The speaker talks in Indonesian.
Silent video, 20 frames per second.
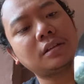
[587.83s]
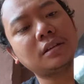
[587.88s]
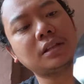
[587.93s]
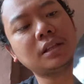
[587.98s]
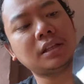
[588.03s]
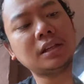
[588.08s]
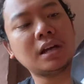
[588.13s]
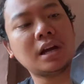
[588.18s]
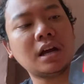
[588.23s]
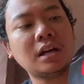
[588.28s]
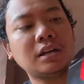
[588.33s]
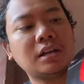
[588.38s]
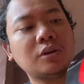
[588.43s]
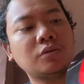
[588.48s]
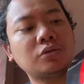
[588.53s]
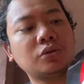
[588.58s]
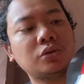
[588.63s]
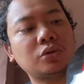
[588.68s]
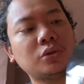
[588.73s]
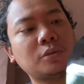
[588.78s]
tidak ada
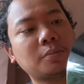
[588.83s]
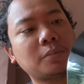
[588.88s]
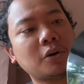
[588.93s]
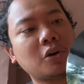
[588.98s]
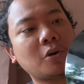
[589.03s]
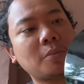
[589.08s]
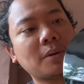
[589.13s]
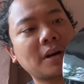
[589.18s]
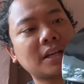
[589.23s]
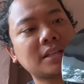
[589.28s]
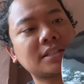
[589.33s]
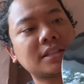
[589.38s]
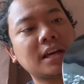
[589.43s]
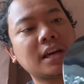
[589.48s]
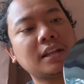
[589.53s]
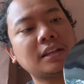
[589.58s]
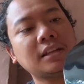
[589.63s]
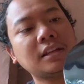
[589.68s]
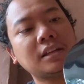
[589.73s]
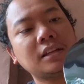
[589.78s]
untuk
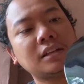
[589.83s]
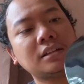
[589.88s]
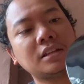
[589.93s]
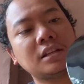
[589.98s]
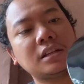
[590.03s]
pengoperasiannya ya